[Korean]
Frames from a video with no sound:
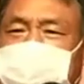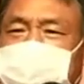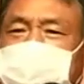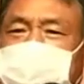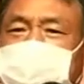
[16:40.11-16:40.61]

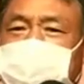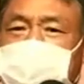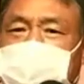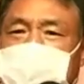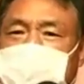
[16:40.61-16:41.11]
지금
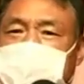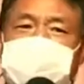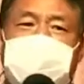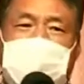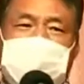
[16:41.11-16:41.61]
그게
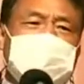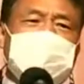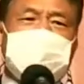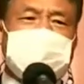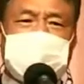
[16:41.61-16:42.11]
악령
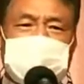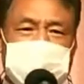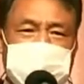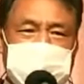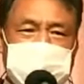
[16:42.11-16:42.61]
역사에서 그런
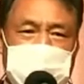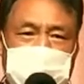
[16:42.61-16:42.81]
겁니다.